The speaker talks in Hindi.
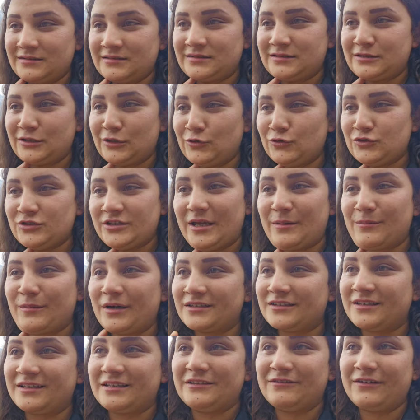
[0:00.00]
चलो जय
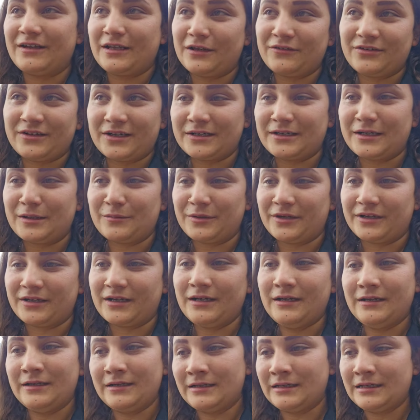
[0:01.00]
माता दी वाला करना पड़ेगा
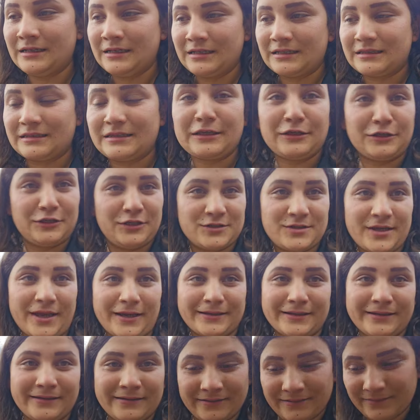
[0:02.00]
देखी
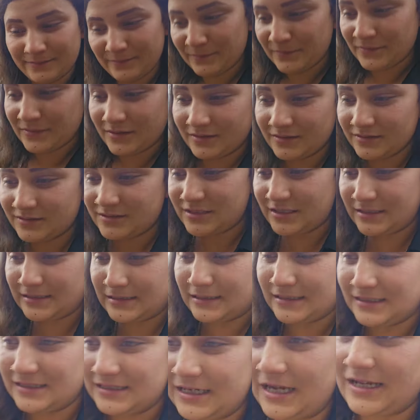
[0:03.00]
जाएगी जिस
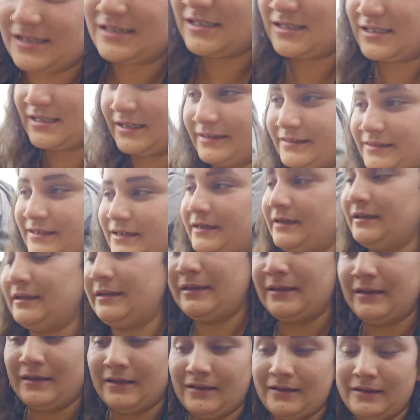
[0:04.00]
किस रास्ते चलते हैं
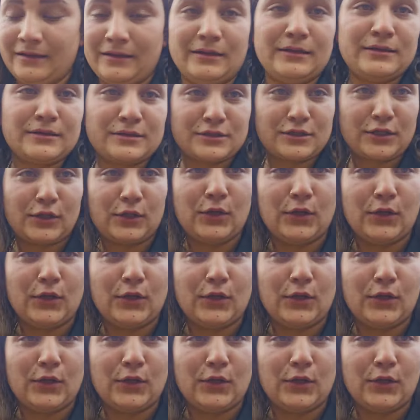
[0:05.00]
चलो